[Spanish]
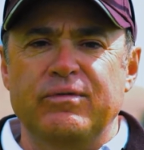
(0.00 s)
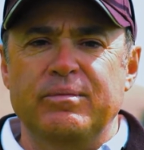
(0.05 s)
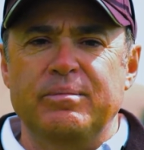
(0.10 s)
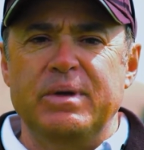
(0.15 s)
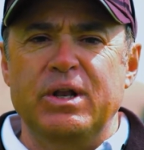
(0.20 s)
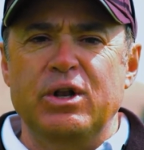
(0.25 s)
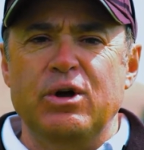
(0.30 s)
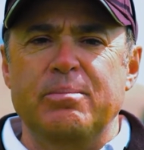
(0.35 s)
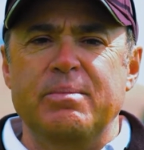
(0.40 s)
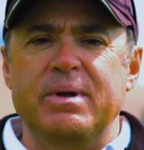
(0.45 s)

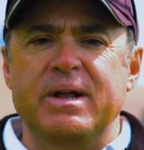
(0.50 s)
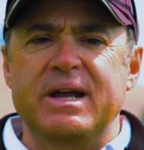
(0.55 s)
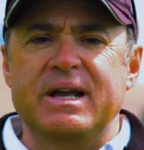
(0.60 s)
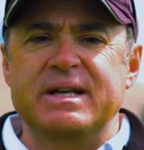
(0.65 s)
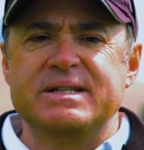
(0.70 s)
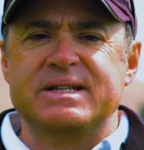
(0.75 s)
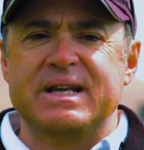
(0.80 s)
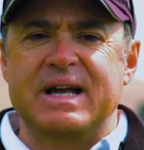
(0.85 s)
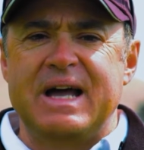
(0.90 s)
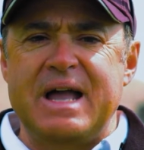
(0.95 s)
Mi
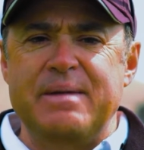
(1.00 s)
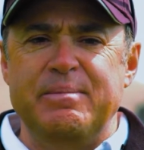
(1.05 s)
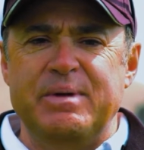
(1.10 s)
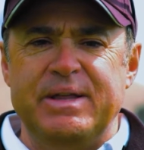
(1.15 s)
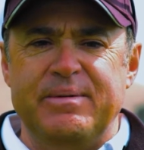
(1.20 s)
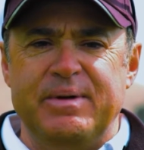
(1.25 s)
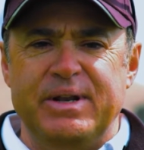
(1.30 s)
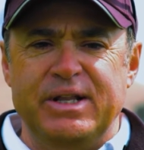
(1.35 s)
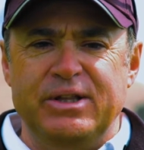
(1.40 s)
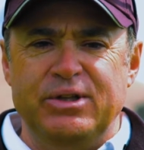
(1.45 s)
nombre es
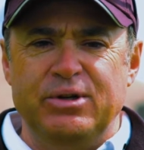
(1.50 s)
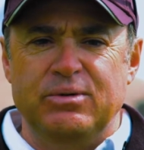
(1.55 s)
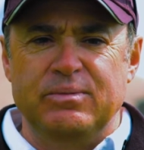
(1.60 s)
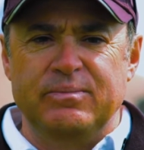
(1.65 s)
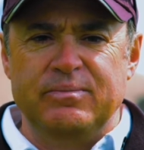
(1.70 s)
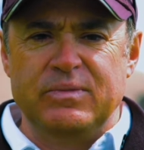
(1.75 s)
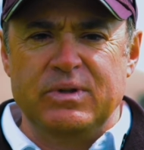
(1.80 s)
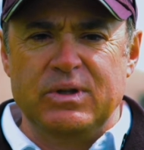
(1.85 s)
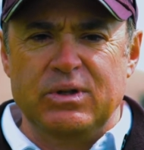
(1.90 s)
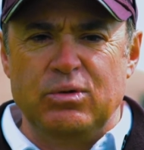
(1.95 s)
Jaime de Benito.
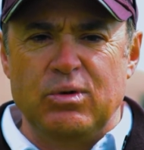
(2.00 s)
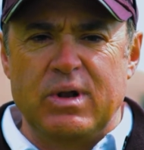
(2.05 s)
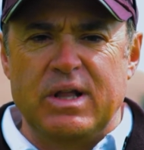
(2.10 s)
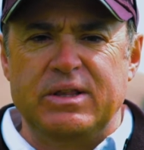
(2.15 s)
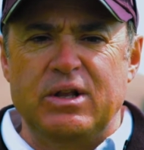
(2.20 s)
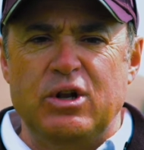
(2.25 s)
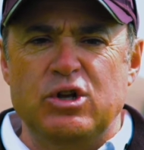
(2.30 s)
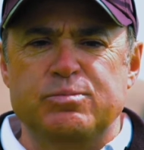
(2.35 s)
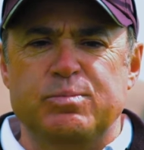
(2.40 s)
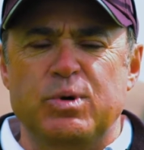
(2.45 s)

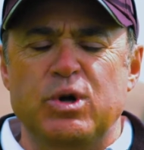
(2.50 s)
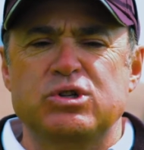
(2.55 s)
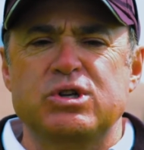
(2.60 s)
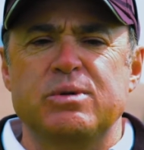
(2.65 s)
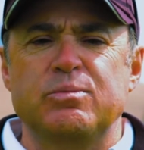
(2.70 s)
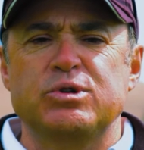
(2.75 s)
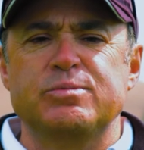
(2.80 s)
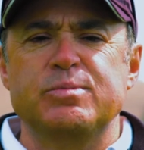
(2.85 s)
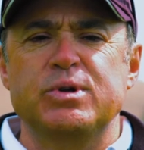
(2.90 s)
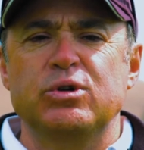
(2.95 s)
Durante los
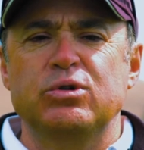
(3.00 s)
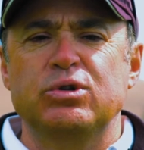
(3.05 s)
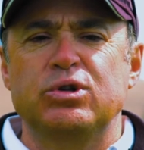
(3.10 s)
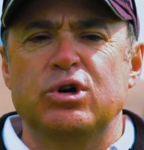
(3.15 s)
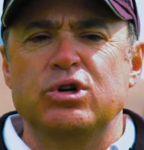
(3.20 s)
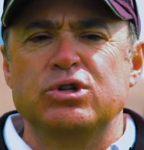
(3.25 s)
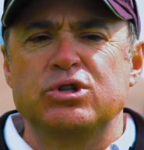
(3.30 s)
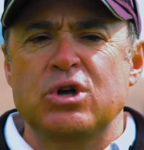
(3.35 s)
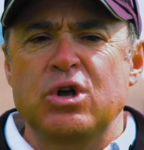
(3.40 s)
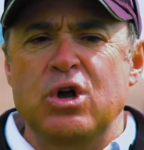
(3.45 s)
próximos
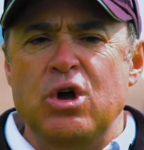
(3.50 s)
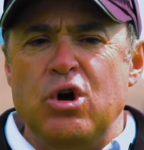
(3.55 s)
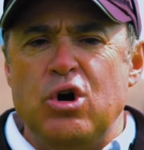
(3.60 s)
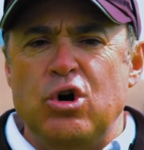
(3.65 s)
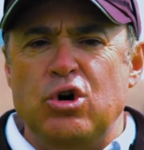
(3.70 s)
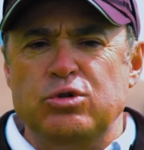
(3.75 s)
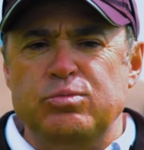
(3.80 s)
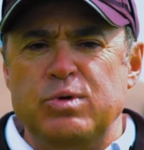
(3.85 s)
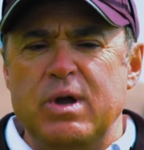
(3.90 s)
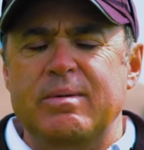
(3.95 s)
minutos
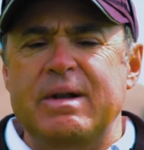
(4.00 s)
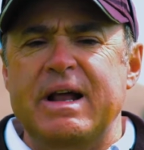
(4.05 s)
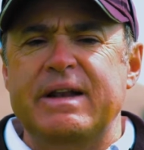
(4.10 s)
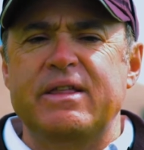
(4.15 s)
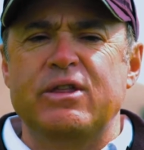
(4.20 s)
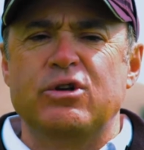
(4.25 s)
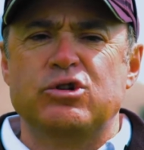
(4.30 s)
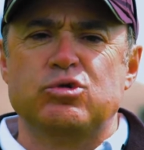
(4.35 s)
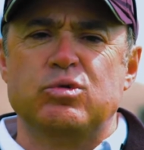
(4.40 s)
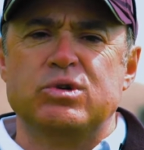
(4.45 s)
os voy a hablar
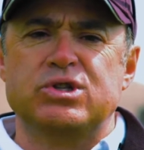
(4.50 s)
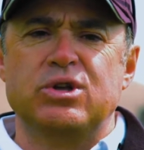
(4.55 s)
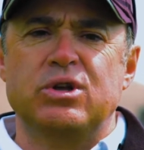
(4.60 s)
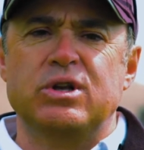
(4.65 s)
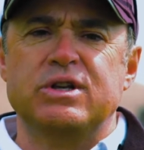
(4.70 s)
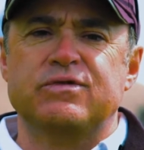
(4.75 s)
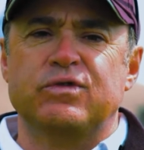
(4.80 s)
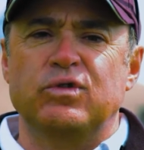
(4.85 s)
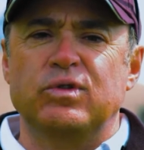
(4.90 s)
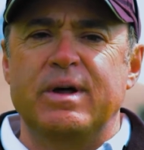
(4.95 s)
de dos
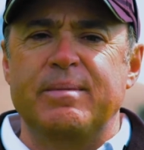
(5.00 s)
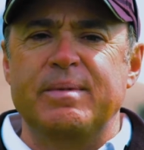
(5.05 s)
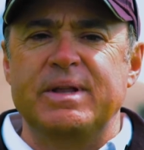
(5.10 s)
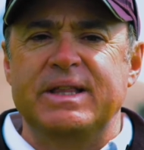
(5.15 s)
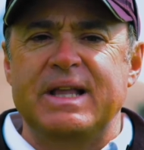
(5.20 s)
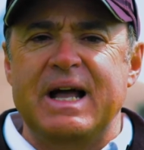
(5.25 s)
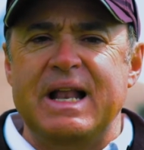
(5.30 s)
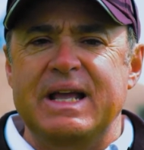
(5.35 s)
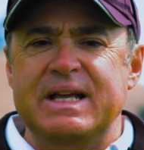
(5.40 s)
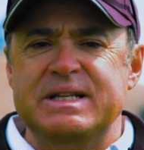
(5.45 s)
cuestiones
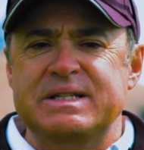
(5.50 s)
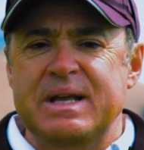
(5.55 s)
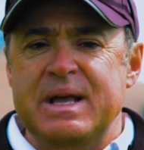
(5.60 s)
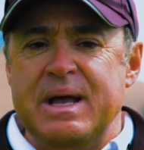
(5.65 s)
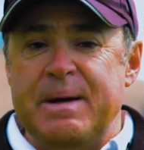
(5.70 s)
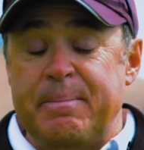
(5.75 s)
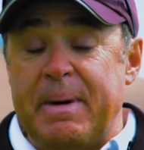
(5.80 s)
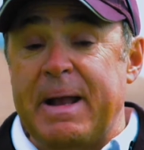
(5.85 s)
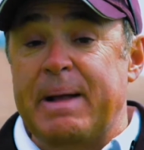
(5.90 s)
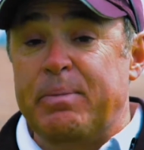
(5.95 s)
fundamentales
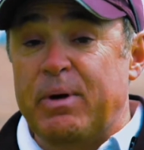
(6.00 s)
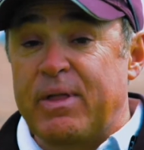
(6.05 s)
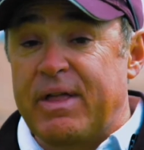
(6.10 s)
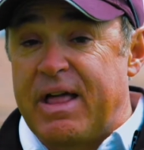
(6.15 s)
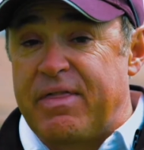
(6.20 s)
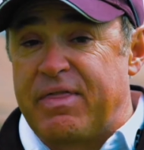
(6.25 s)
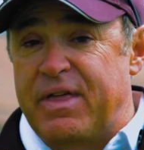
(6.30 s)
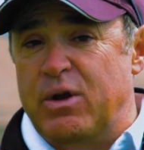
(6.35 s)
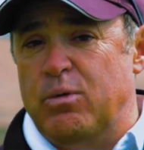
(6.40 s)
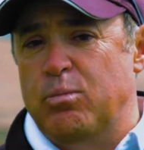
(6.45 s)
para
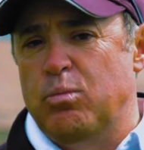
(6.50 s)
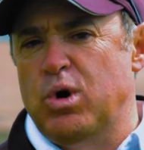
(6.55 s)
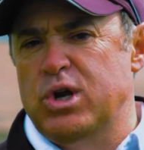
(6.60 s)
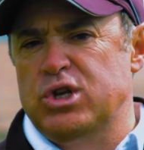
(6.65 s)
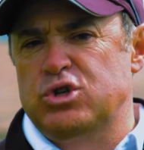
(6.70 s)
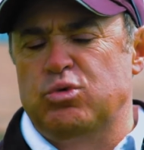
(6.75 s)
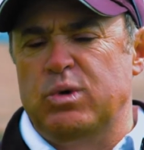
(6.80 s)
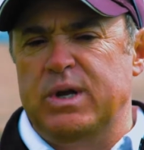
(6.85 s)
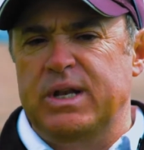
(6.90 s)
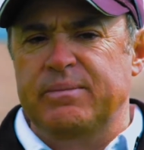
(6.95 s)
poder hacer un
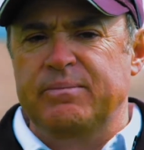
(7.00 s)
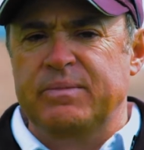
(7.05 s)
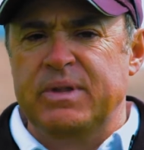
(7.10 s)
buen swing.